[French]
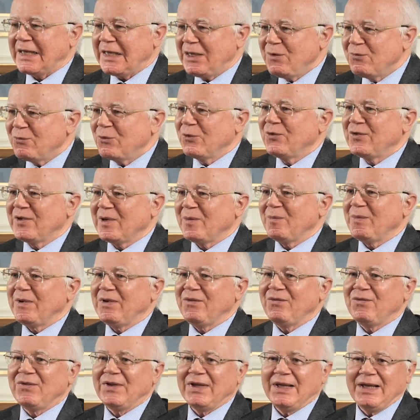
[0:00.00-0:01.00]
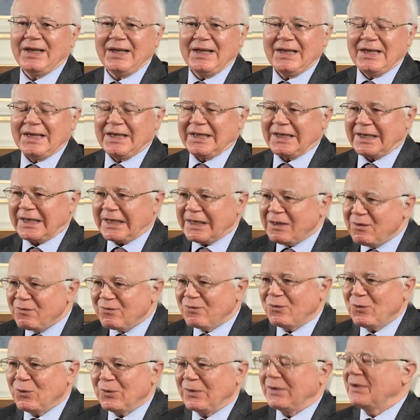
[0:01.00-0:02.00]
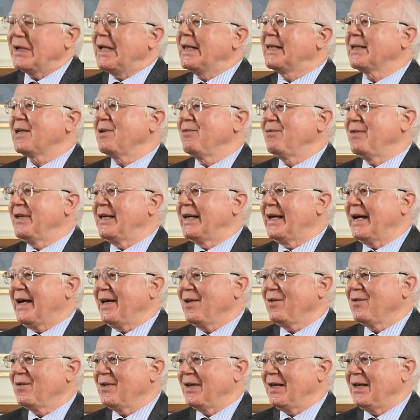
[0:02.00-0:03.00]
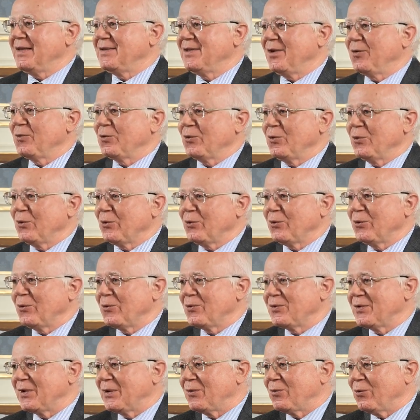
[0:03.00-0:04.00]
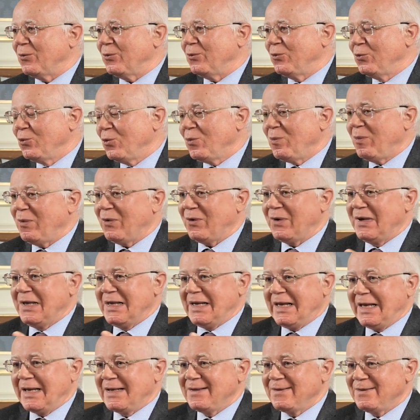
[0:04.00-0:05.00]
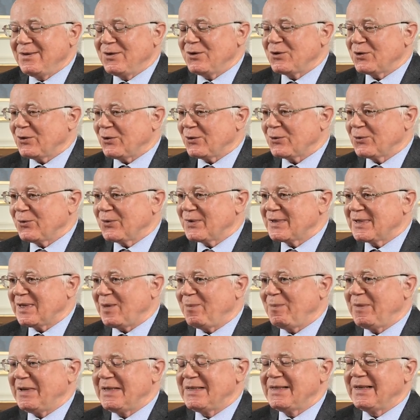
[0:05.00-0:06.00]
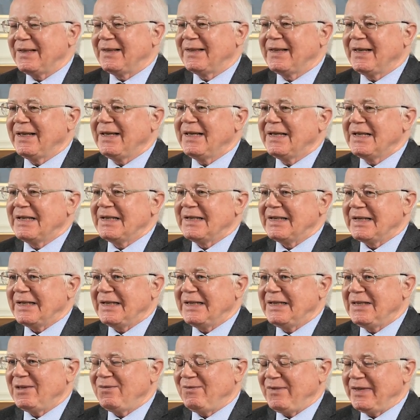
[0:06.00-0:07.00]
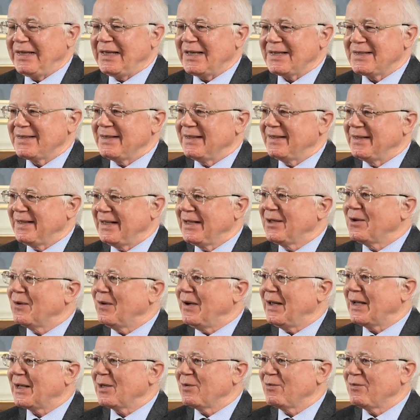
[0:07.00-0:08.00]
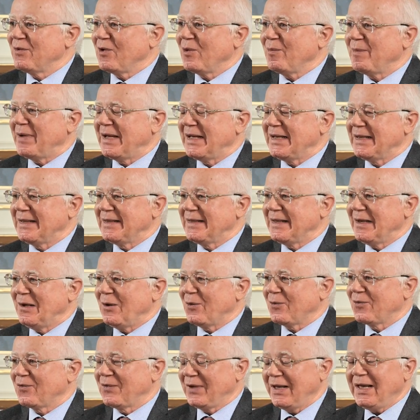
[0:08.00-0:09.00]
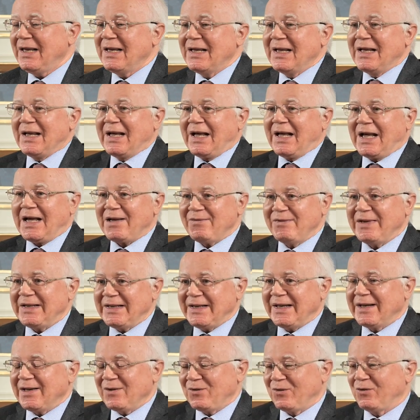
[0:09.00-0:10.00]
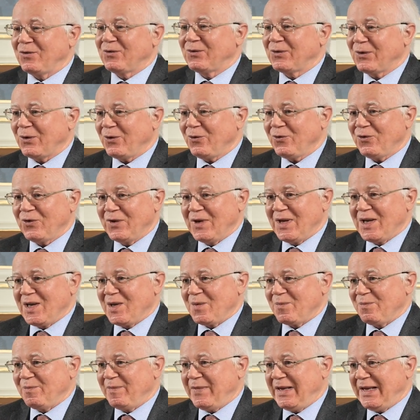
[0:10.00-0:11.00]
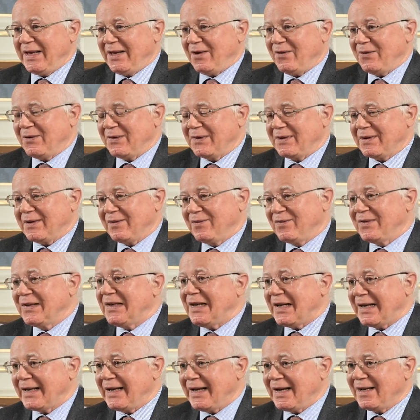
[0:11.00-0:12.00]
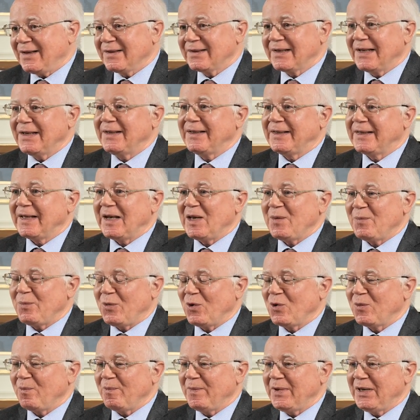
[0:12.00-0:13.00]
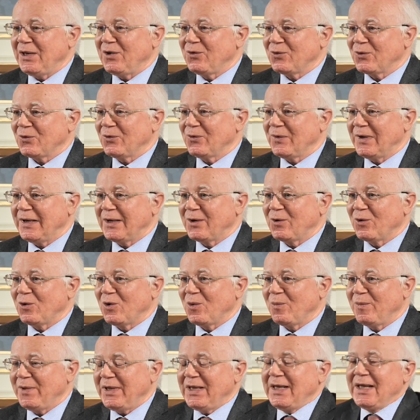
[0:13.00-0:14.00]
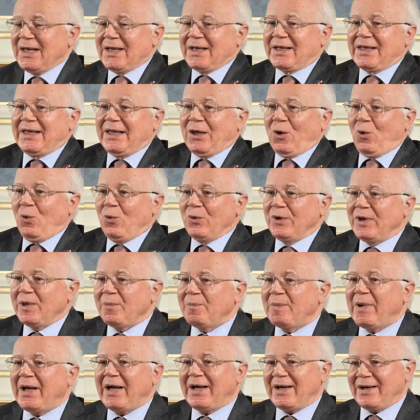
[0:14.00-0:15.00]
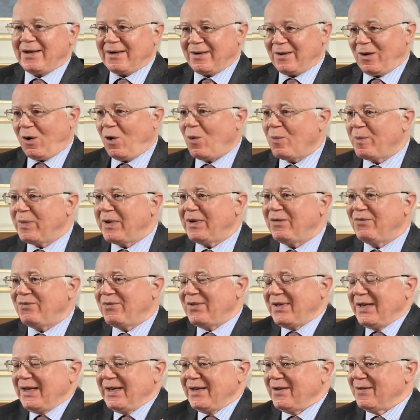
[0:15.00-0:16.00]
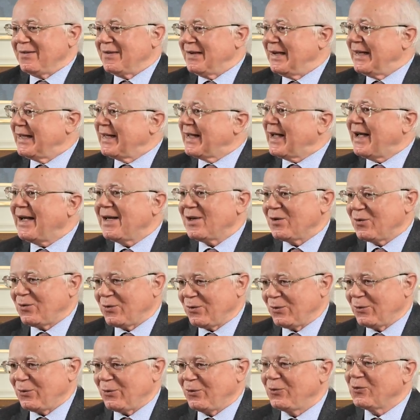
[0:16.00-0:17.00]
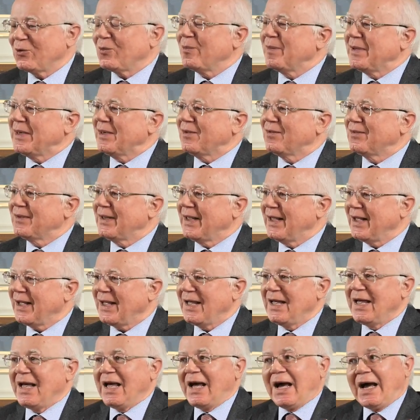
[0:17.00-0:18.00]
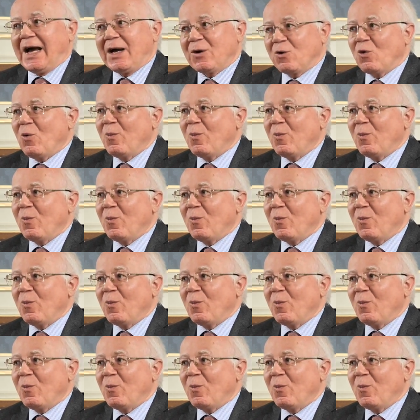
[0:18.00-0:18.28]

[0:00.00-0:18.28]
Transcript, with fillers: Il faut simplifier, il faut être efficace, et c'est au nom de cette double exigence de simplicité et d'efficacité que la réforme a été lancée avec des résistances, mais euh, Christine Lagarde, qui était à l'époque ministre de l'économie, qui au départ amplifiait euh, les craintes de son ministère, a